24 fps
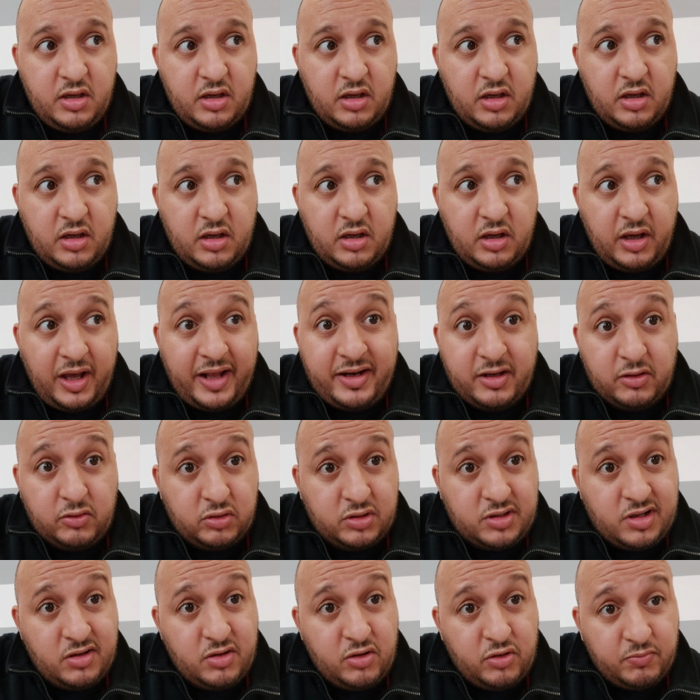آه، انا
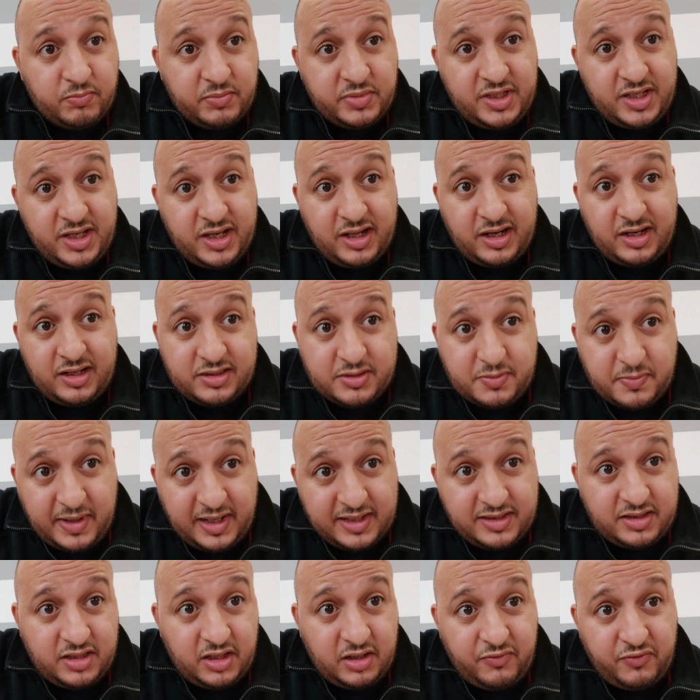قلت للام ديالها
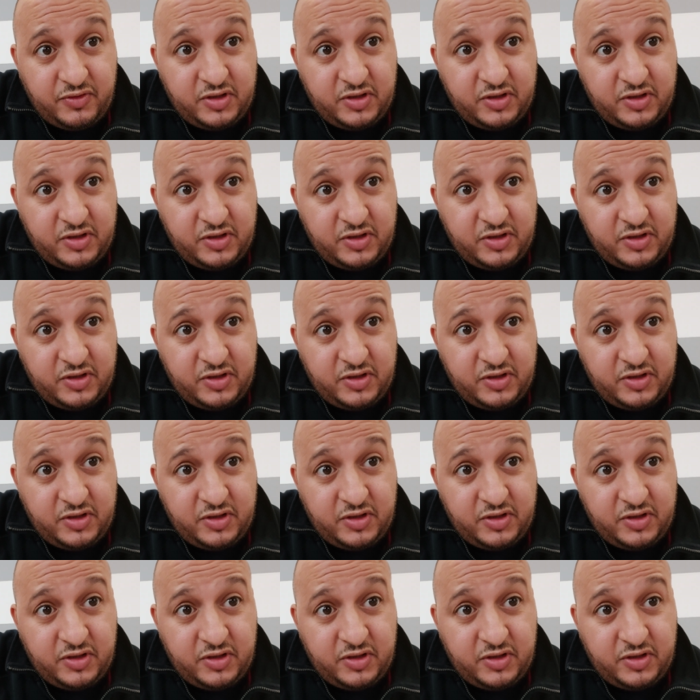تبقى دير